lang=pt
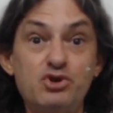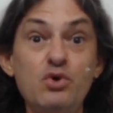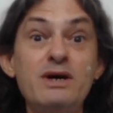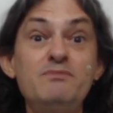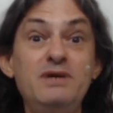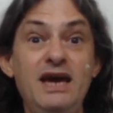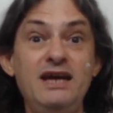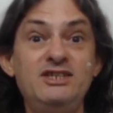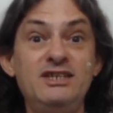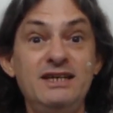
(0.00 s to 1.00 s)
do
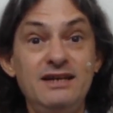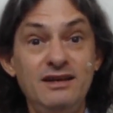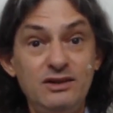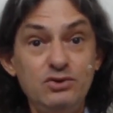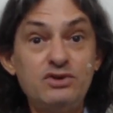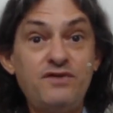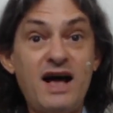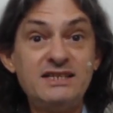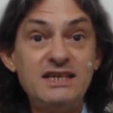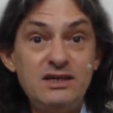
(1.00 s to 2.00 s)
ambiente nos
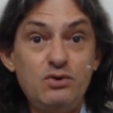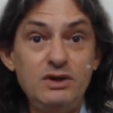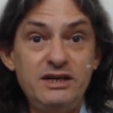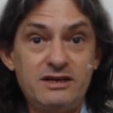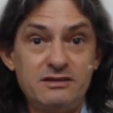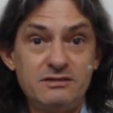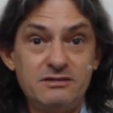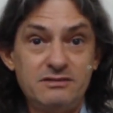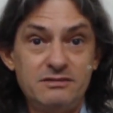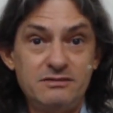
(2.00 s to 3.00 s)
fazem encolher.
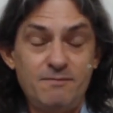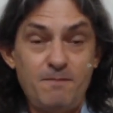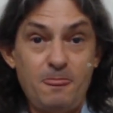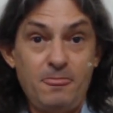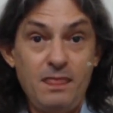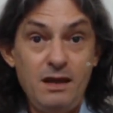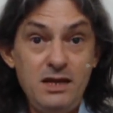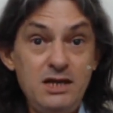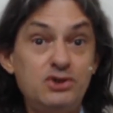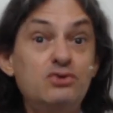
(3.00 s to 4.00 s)

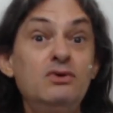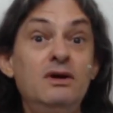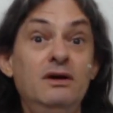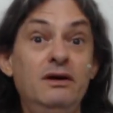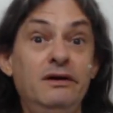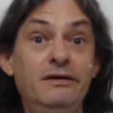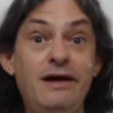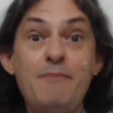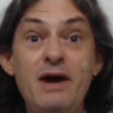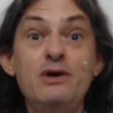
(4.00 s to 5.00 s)
Isso,
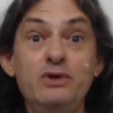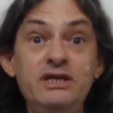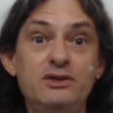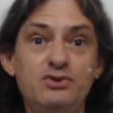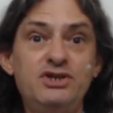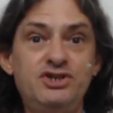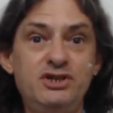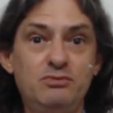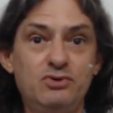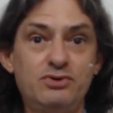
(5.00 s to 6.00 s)
a maioria dos
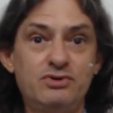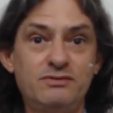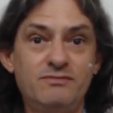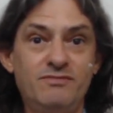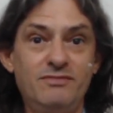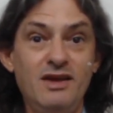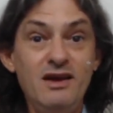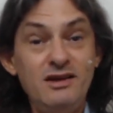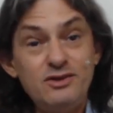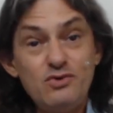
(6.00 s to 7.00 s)
estímulos.
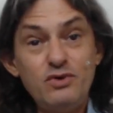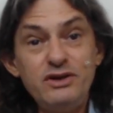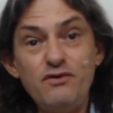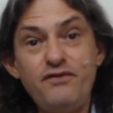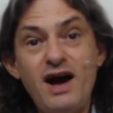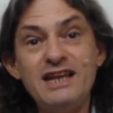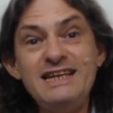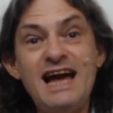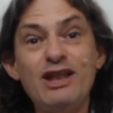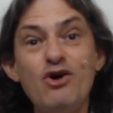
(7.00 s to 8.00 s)
Então, quando eu falo
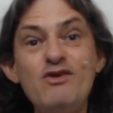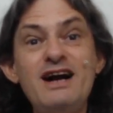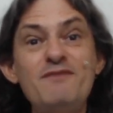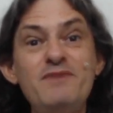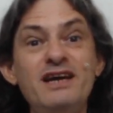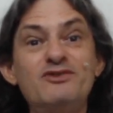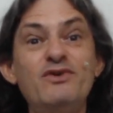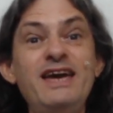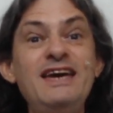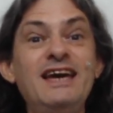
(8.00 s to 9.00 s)
em
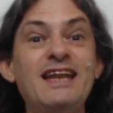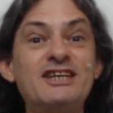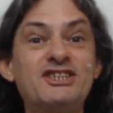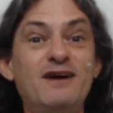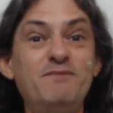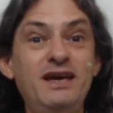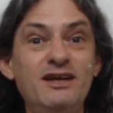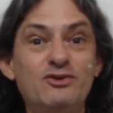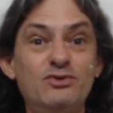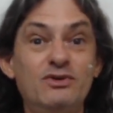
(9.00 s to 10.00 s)
alongamento, em
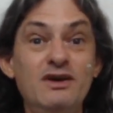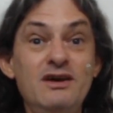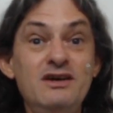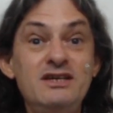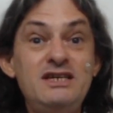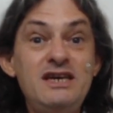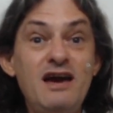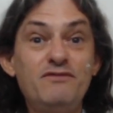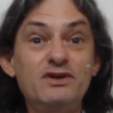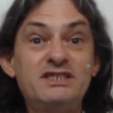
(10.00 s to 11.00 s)
relaxamento, que
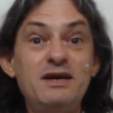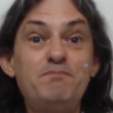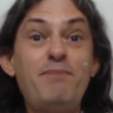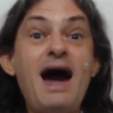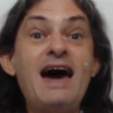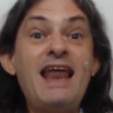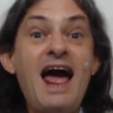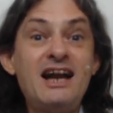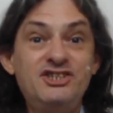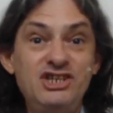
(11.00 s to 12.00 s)
é você
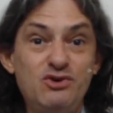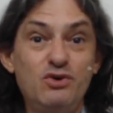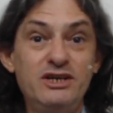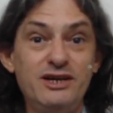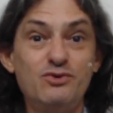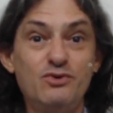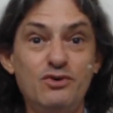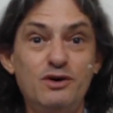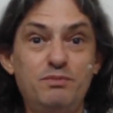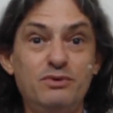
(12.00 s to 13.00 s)
parar de encolher o
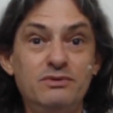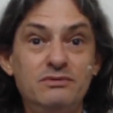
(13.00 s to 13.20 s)
corpo,